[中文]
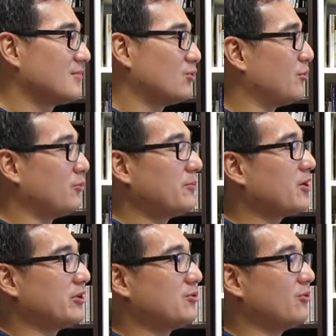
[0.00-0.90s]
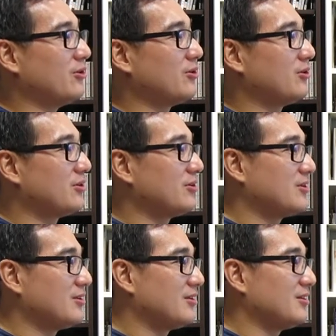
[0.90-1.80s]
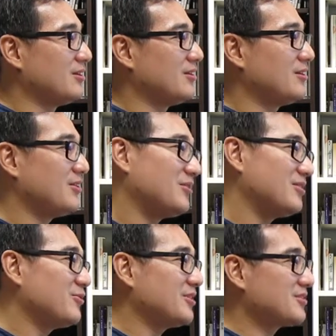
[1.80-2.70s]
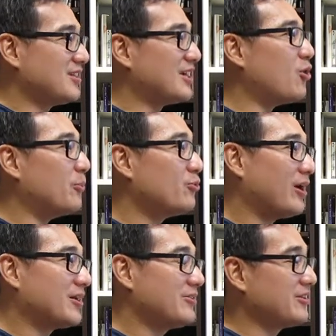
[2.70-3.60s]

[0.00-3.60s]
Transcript: 我我没有疑惑，真的吗？因为很恐怖啊！因